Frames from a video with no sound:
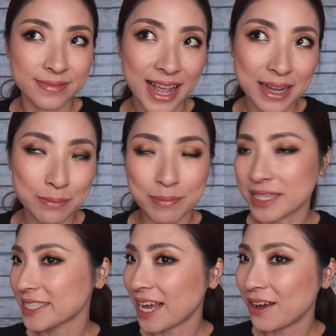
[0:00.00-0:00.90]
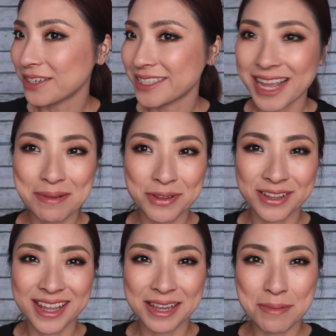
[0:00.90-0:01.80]
はい、マスカラをして
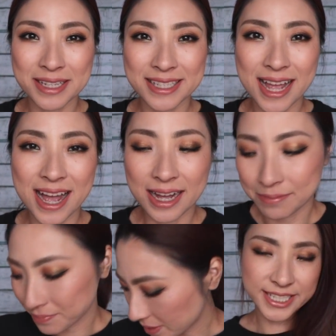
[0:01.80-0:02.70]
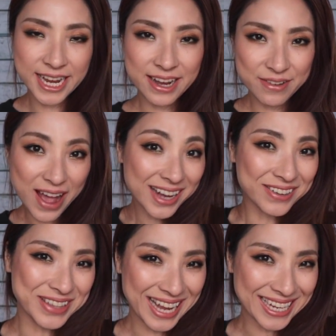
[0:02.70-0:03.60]
戻ってきました。仕上がりは
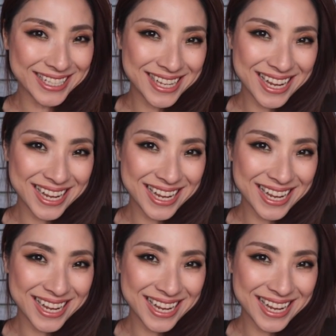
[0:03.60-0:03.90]
こんな感じ